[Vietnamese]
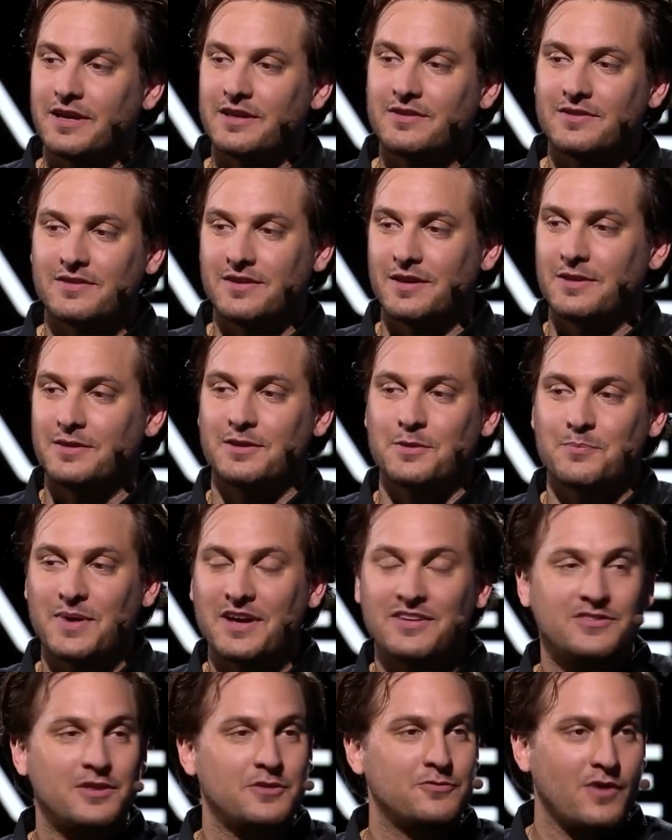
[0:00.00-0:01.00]
là hãy tìm
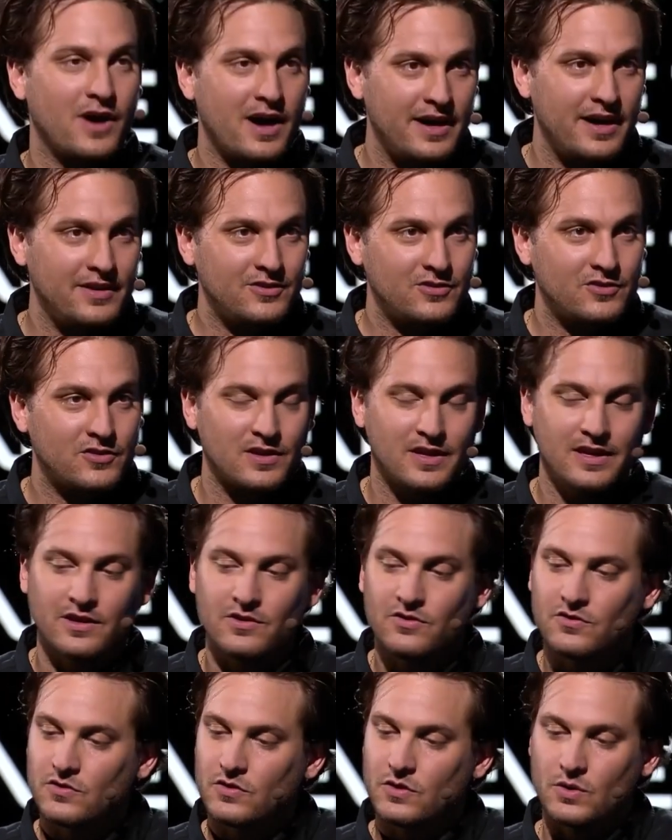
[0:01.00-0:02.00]
hiểu kỹ,
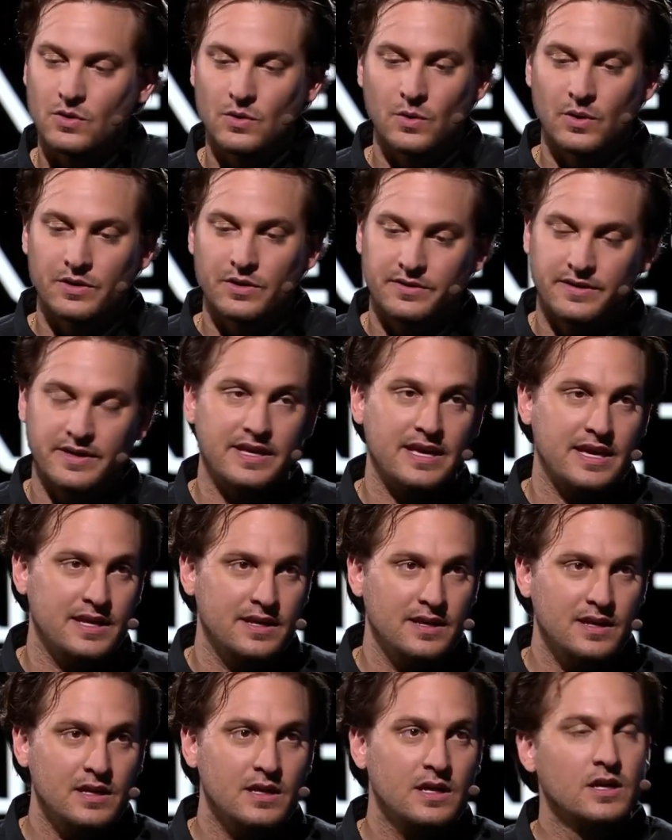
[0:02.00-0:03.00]
tham gia
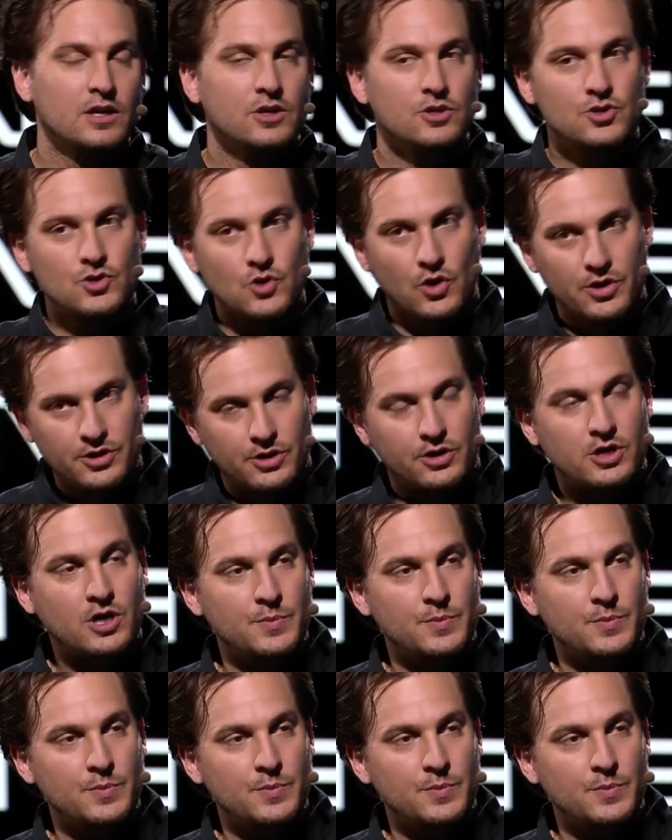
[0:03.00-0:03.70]
vào cộng đồng của chúng tôi.